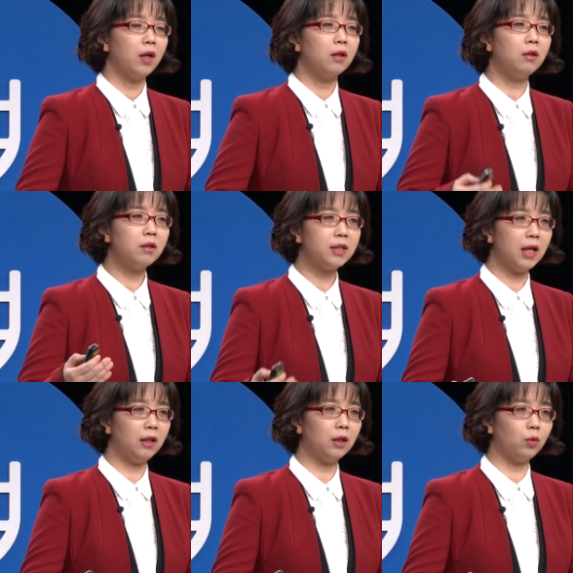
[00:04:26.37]
그렇지
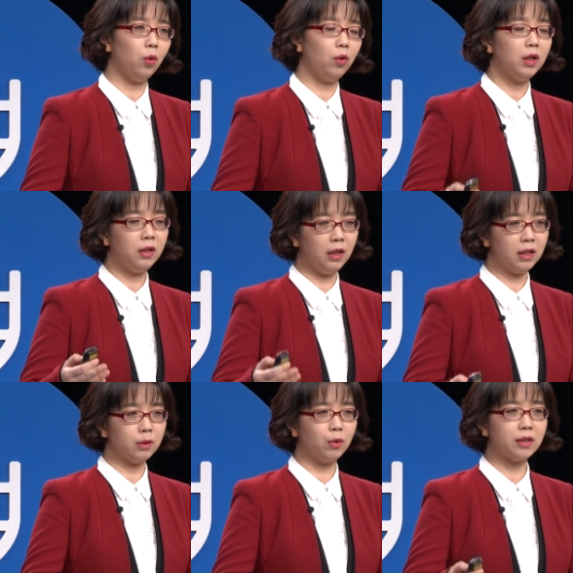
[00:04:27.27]
않아도
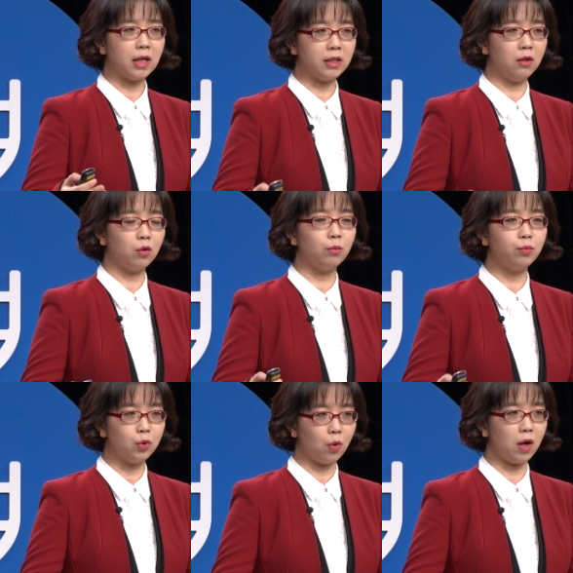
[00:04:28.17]
인내심과 자제력은
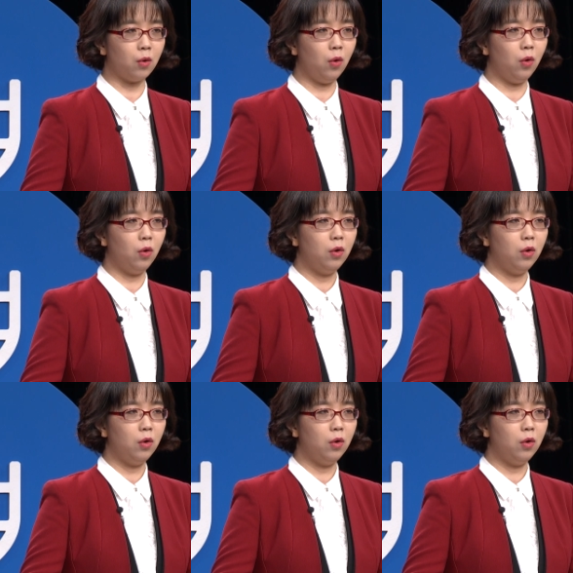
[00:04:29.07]
부족하고